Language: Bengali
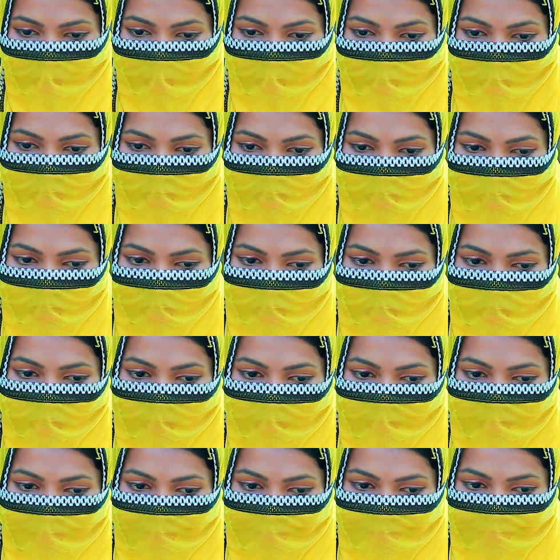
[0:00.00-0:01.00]
বললো
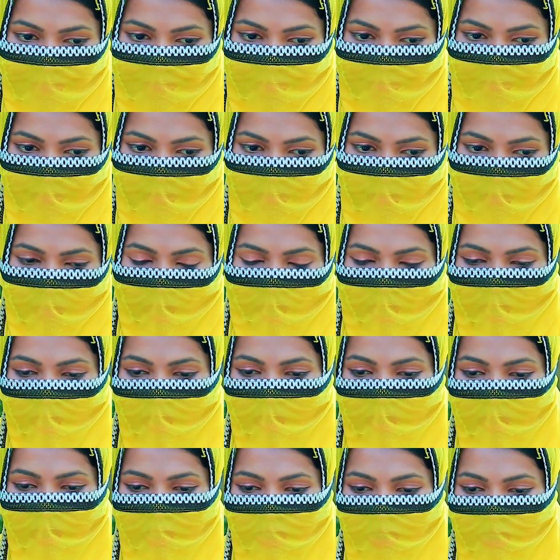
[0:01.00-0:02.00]

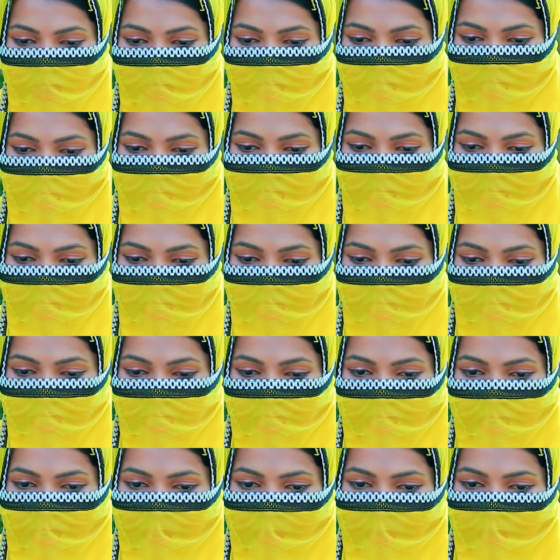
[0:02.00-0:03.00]
ভালোবাসো ঠিক আছে
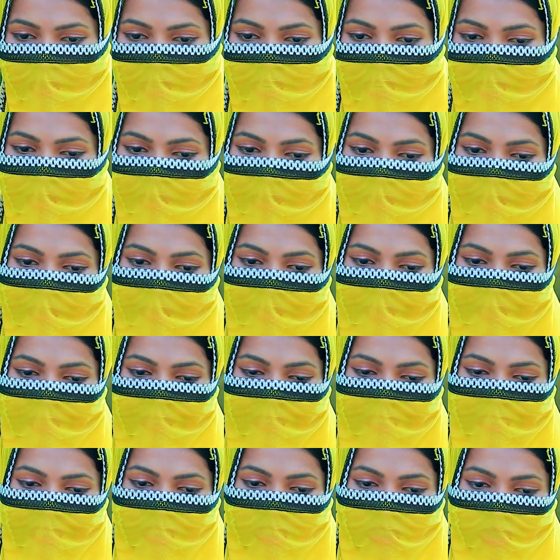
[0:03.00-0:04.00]
তাই বলে এভাবে
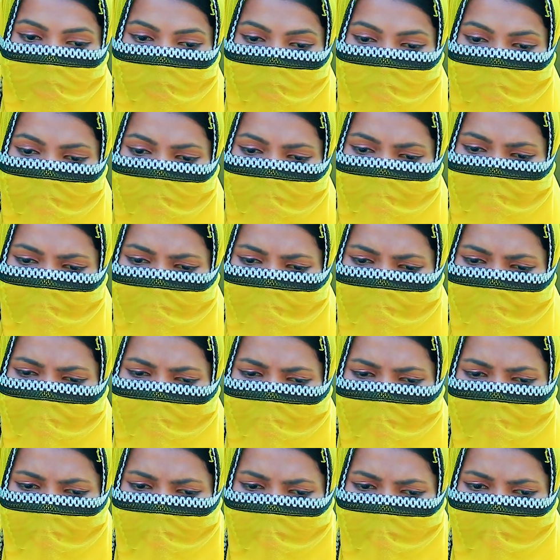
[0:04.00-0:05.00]
নিজের শরীরকে
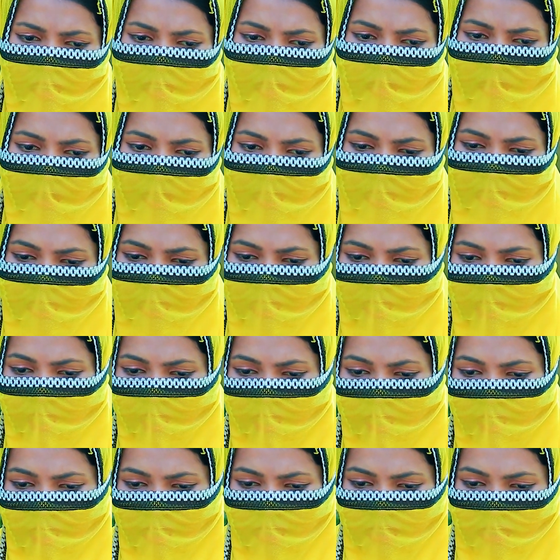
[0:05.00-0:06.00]
দেখাতে হবে
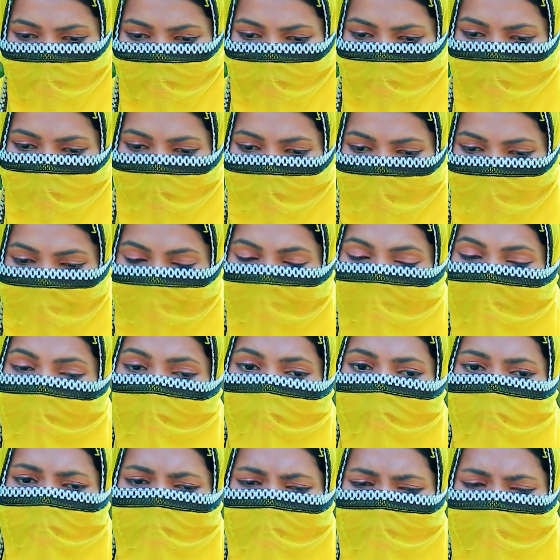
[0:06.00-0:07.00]
তো আমি রাগ
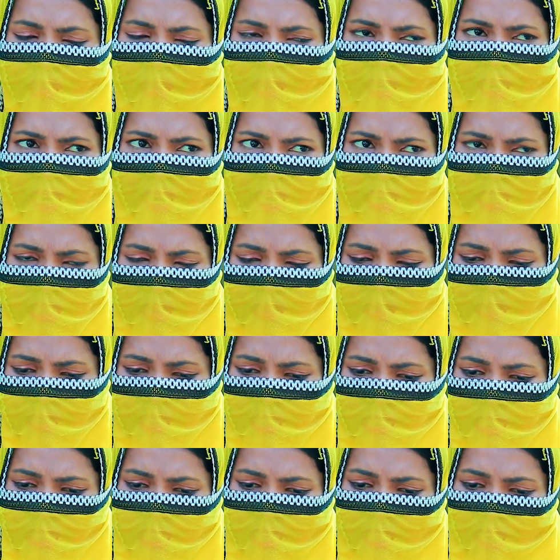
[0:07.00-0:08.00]
করে আমার
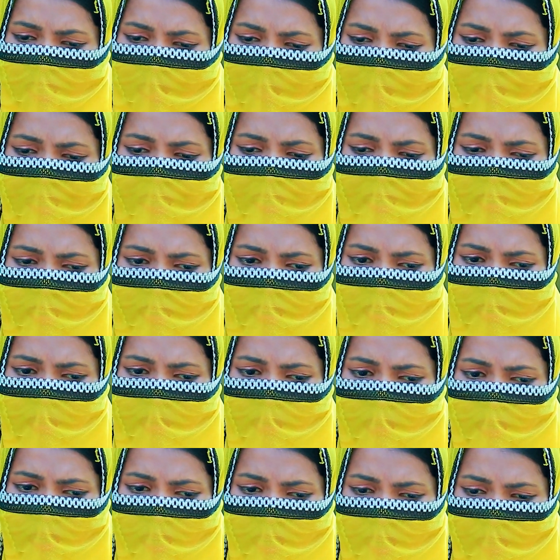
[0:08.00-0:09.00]
হাজব্যান্ডের সাথে আমি রাগ করে
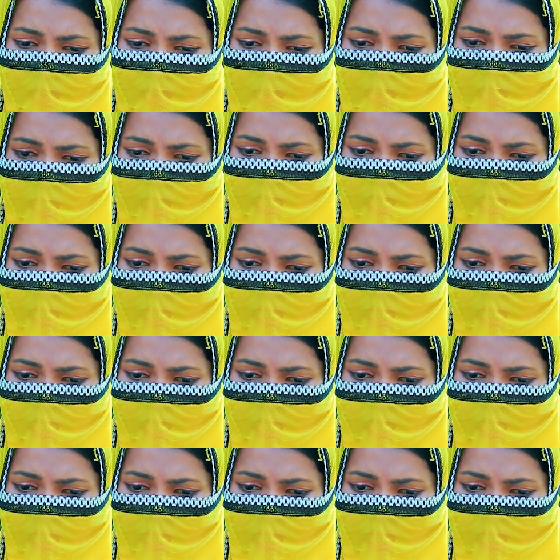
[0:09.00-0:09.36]
বললাম